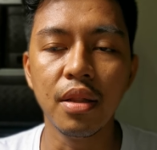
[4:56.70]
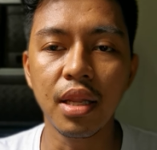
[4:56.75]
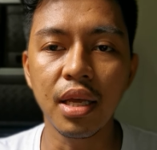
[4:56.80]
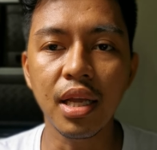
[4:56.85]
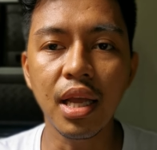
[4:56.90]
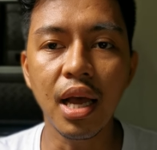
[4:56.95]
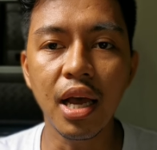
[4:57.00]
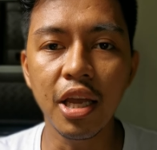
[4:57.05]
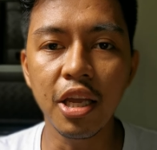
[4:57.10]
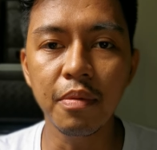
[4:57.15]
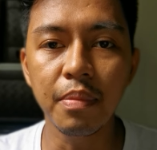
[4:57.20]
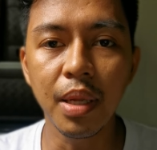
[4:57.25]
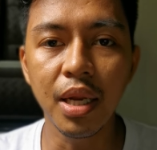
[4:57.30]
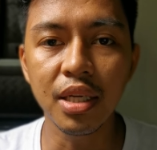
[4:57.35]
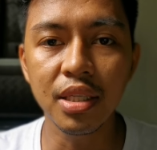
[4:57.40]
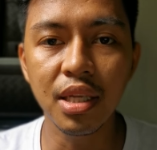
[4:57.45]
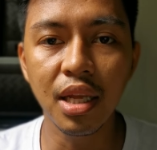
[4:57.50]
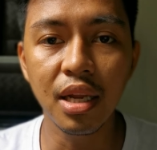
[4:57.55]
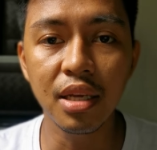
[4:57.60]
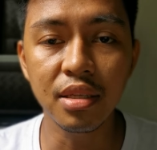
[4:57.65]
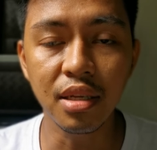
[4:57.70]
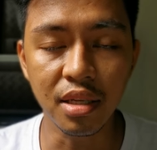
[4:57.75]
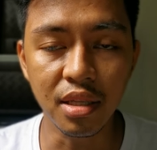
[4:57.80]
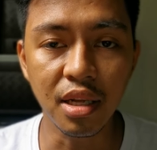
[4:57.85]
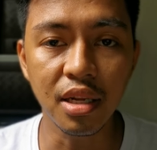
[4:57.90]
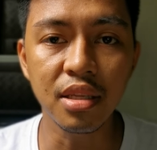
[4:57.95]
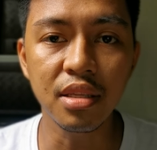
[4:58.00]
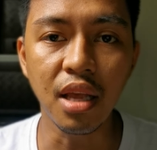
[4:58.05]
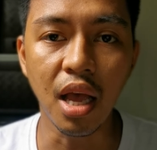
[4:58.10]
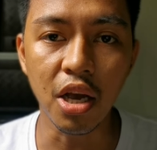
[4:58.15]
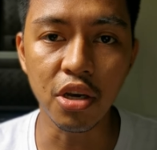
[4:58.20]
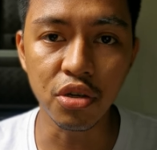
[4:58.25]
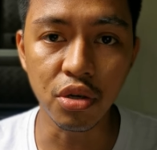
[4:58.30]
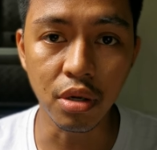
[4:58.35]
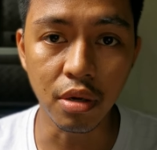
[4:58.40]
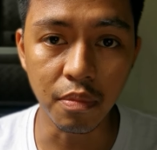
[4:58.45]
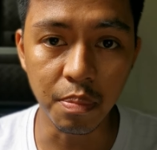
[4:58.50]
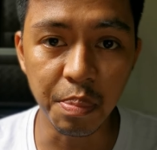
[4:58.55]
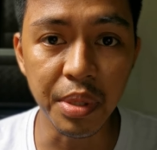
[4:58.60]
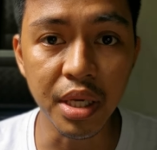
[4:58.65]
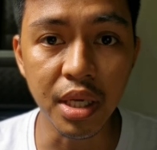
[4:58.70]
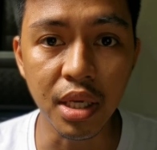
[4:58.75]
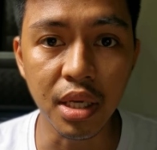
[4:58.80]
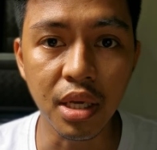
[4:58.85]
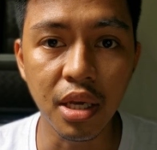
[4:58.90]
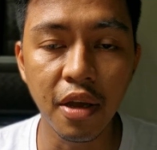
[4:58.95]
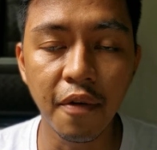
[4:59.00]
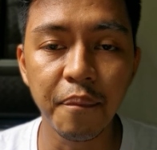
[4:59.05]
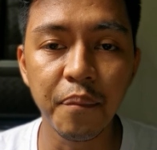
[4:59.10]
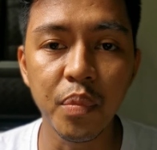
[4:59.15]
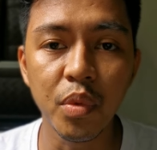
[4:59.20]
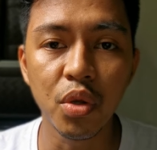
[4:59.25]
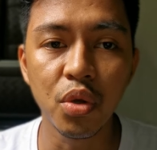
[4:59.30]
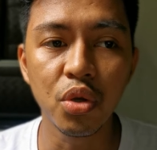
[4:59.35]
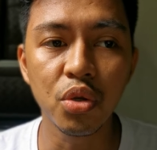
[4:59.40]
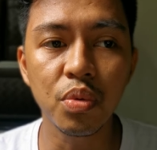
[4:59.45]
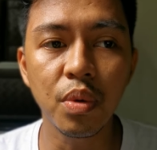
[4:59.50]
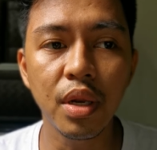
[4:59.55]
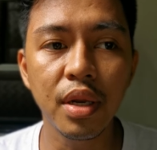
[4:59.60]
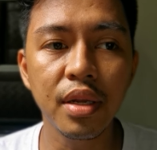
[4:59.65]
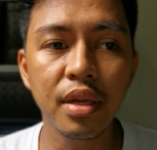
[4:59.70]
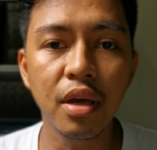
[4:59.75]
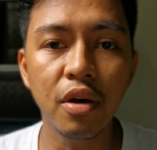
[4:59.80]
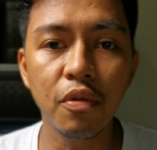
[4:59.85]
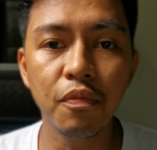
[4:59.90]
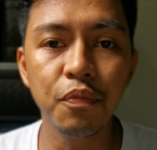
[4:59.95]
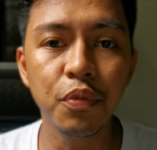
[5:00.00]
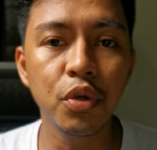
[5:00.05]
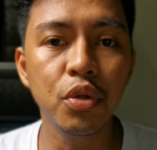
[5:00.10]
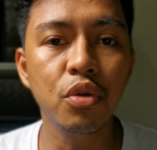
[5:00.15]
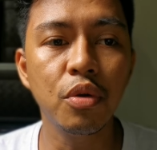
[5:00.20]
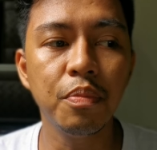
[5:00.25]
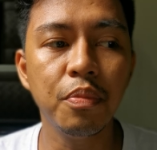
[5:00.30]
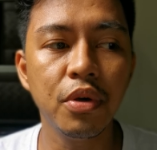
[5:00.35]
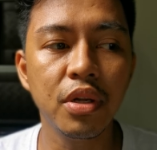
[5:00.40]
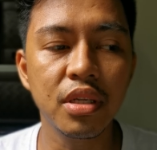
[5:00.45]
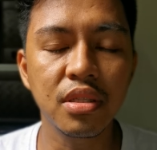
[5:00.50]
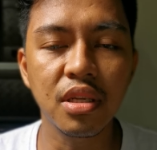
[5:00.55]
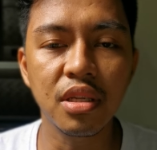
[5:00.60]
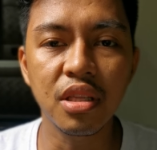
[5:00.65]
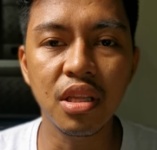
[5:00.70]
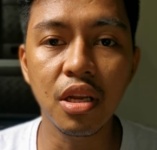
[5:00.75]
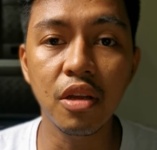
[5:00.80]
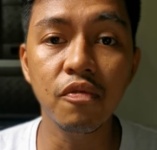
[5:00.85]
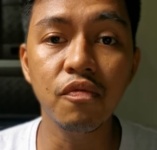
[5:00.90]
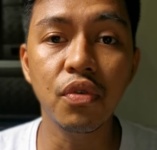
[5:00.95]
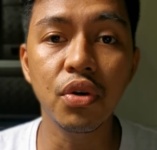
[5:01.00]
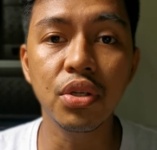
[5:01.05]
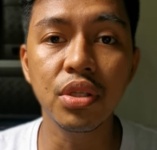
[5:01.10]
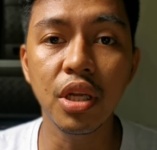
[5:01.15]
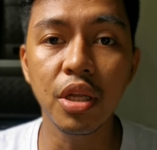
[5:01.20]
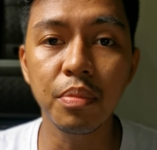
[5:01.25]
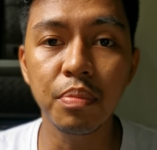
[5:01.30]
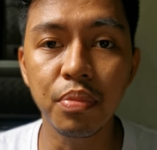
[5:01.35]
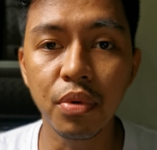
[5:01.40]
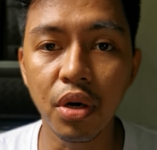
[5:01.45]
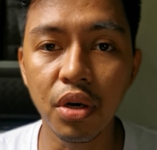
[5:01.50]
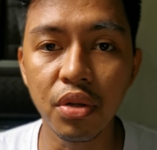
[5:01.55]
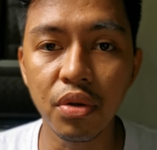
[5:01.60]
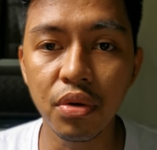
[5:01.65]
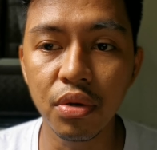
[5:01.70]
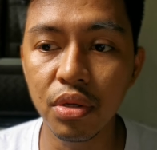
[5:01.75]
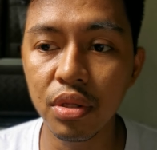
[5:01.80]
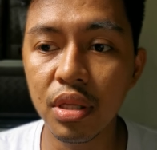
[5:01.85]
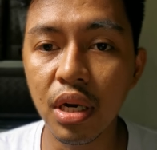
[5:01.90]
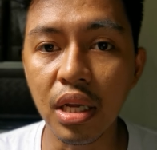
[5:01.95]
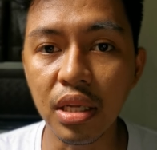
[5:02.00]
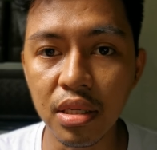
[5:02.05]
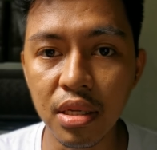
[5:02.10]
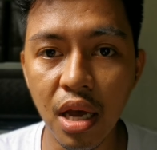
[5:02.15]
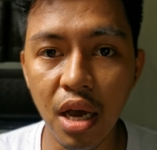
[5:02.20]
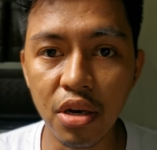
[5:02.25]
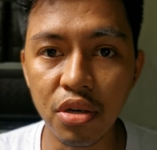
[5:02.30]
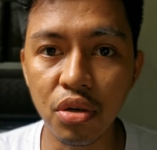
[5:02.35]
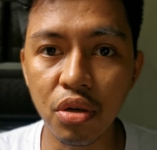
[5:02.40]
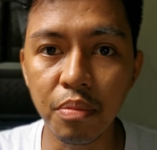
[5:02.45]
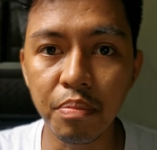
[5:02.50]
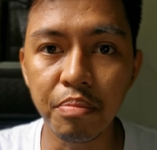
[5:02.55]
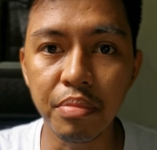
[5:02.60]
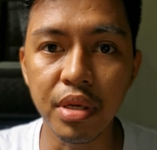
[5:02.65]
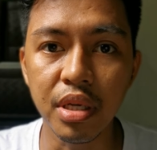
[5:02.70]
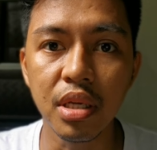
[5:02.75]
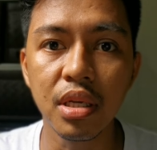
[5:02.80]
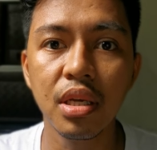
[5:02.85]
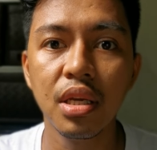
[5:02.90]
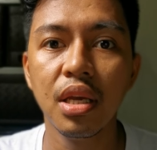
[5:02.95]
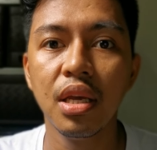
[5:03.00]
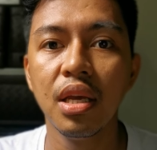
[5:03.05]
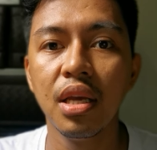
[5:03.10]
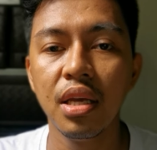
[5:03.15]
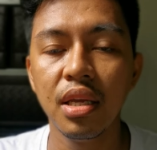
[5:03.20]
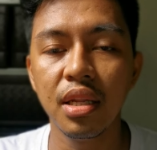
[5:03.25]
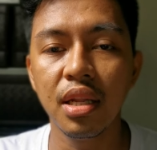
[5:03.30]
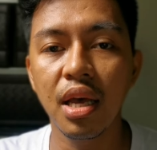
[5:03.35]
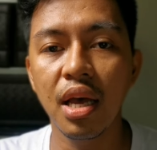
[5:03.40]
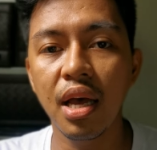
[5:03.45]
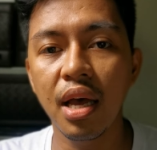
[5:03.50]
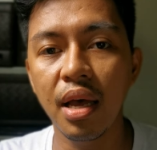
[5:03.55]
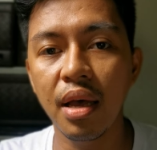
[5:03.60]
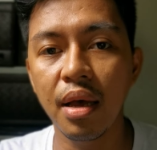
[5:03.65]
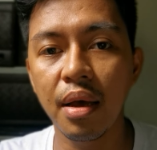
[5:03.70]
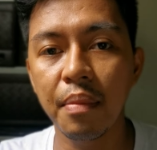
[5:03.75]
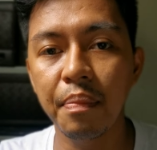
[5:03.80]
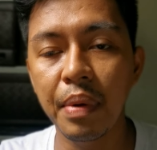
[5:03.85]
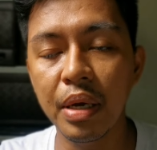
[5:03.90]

Nagkakaiba lang sila sa transaction fee. Usually na-compute ko po na sa 3% po ano yung transaction fee na